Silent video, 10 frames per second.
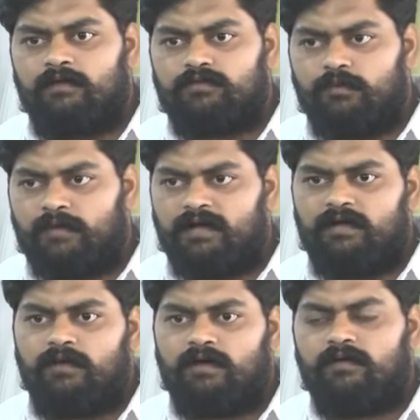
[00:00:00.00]

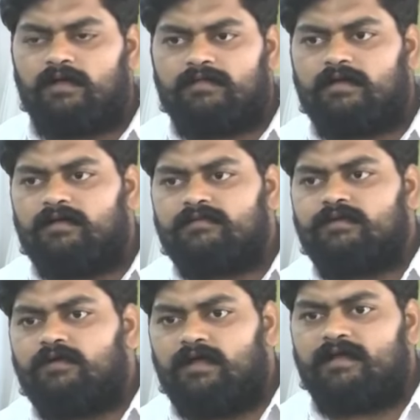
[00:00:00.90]
సూపరింటెండెంట్ వారు వాళ్ళందరూ
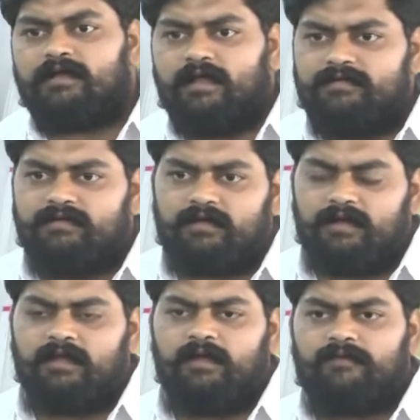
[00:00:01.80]
కలుసుకొని ఒక లెటర్ రాయించినారు
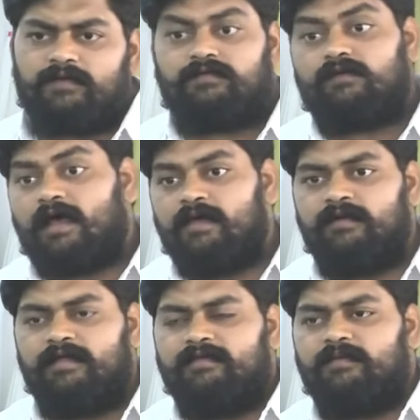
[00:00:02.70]
అంటే ఫస్ట్
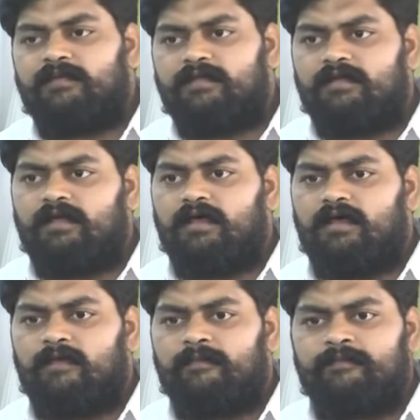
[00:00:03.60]
రాయమని ఏం చెప్పిందంటే
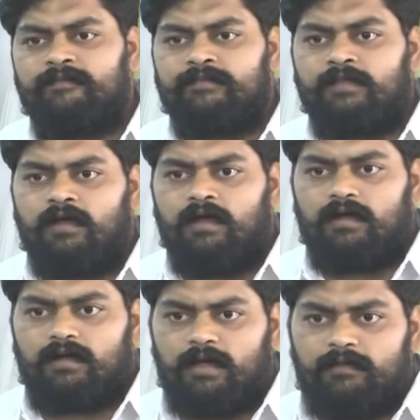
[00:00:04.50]

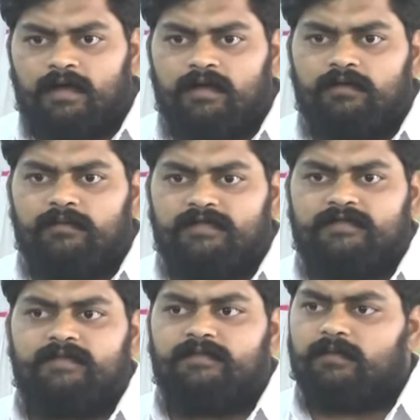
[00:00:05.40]
నా భార్యకు మతి
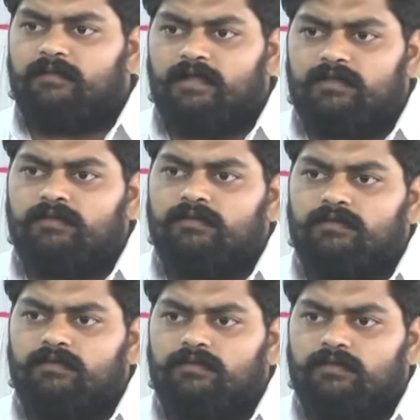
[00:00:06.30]
సీమితం లేదు
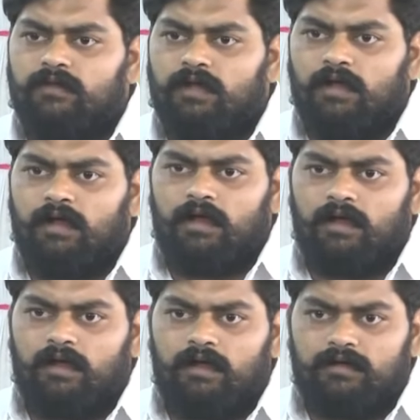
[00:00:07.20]

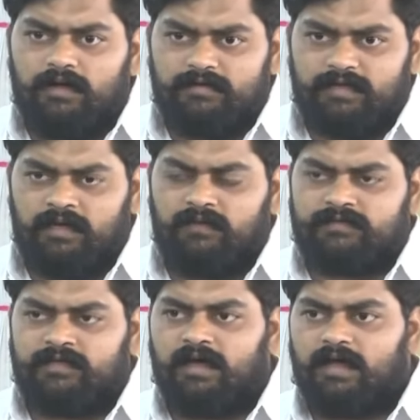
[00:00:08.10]
నేను జైలుకు
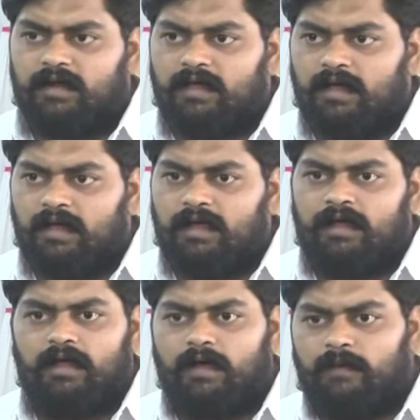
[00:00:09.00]
వచ్చిన కారణంగా ఆయన
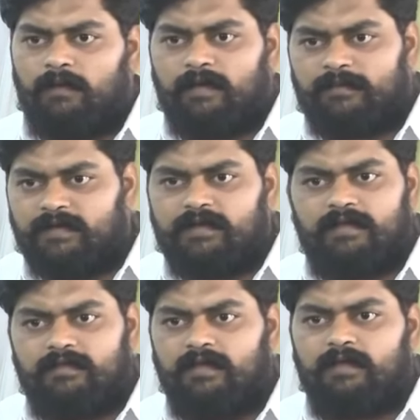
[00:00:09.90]
ఆ పాప అప్సెట్
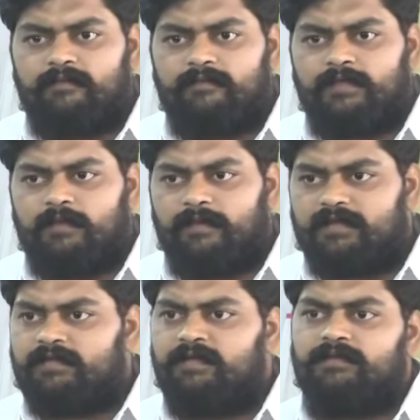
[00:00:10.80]
అయింది
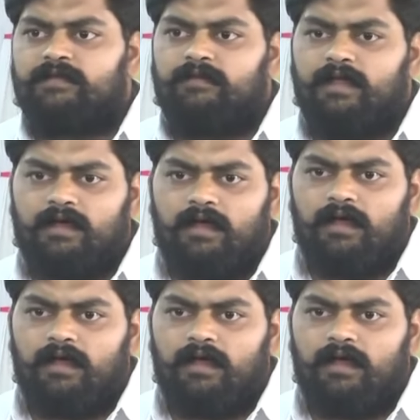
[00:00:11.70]
మతి సీమితం లేక